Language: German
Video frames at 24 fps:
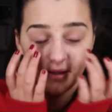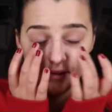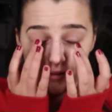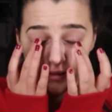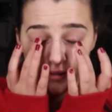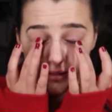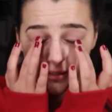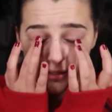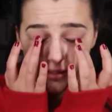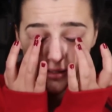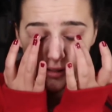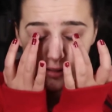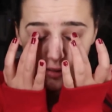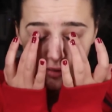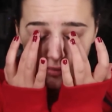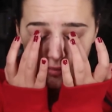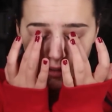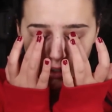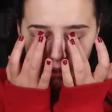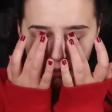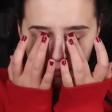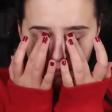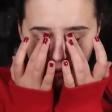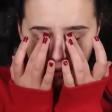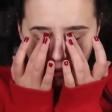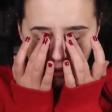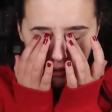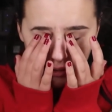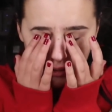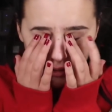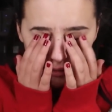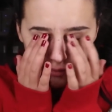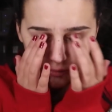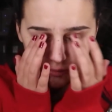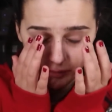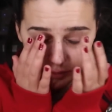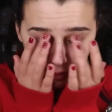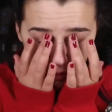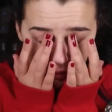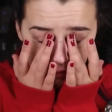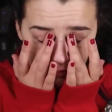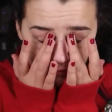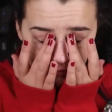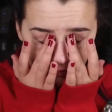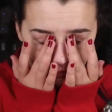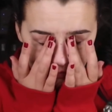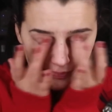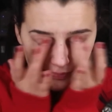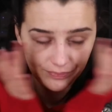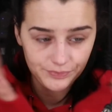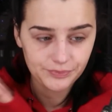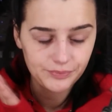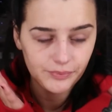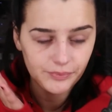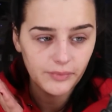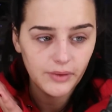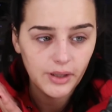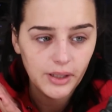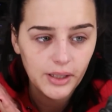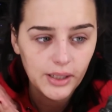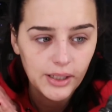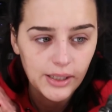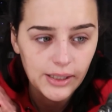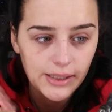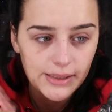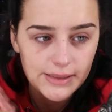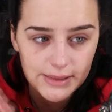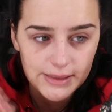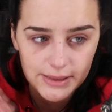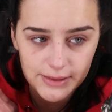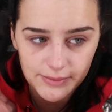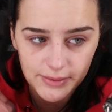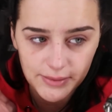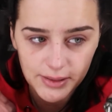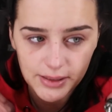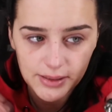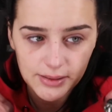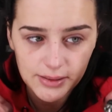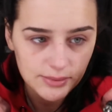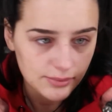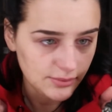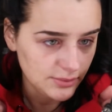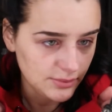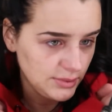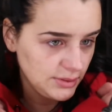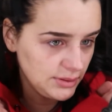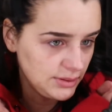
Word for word: Wenn ich die zumache, brennen die auch voll. Deswegen